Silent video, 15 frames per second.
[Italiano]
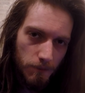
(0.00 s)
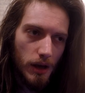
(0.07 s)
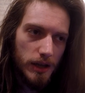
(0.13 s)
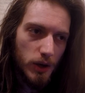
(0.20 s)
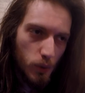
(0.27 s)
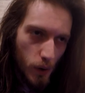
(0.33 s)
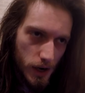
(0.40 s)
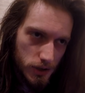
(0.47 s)
E
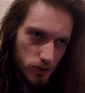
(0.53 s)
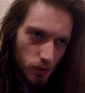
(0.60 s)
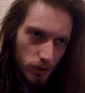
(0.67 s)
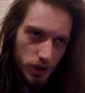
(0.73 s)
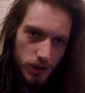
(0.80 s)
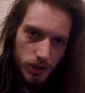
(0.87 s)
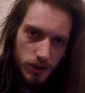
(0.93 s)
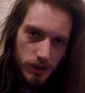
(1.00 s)
di questo
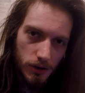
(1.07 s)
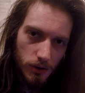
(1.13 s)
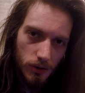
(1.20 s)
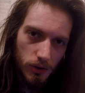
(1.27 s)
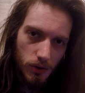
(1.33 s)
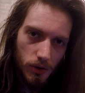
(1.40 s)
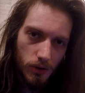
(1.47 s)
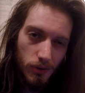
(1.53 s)
gli
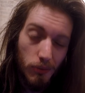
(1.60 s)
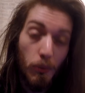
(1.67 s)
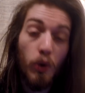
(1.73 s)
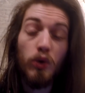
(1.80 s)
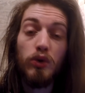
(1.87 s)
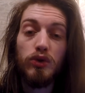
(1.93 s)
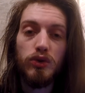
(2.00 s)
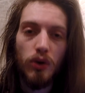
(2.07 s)
sono
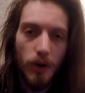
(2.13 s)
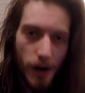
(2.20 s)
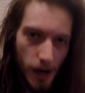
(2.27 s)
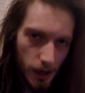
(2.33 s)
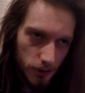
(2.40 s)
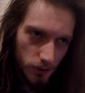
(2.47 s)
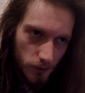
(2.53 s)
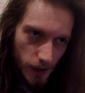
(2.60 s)
molto
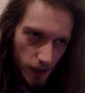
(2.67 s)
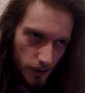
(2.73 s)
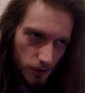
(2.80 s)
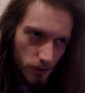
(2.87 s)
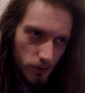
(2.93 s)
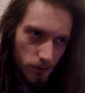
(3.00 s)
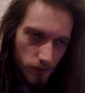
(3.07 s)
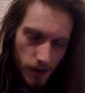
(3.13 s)
grato,
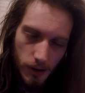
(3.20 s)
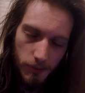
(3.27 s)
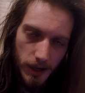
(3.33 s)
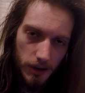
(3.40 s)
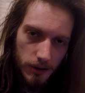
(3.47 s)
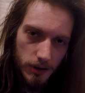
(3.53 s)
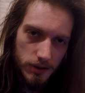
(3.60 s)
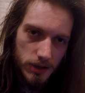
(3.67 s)
vecchio, veramente.